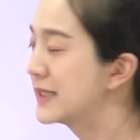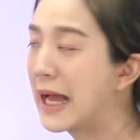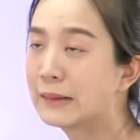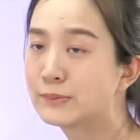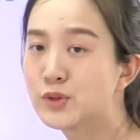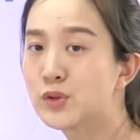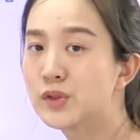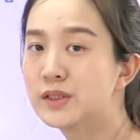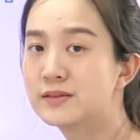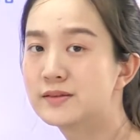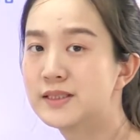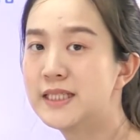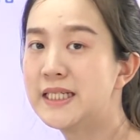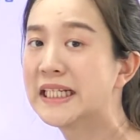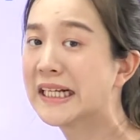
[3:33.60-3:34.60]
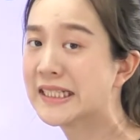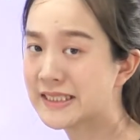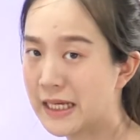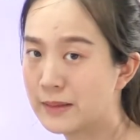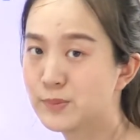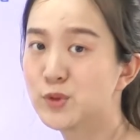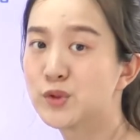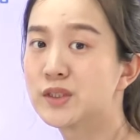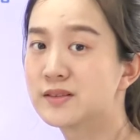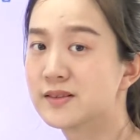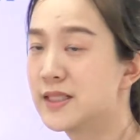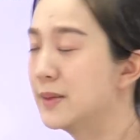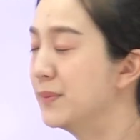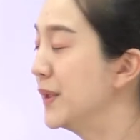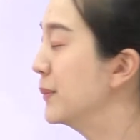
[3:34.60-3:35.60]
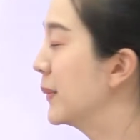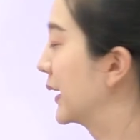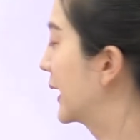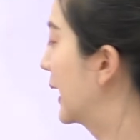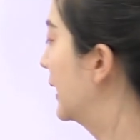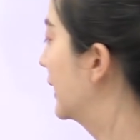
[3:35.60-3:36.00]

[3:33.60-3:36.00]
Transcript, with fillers: สามจุดหนึ่งสี่ กับ สามจุดหนึ่งสี่ มีเหมือน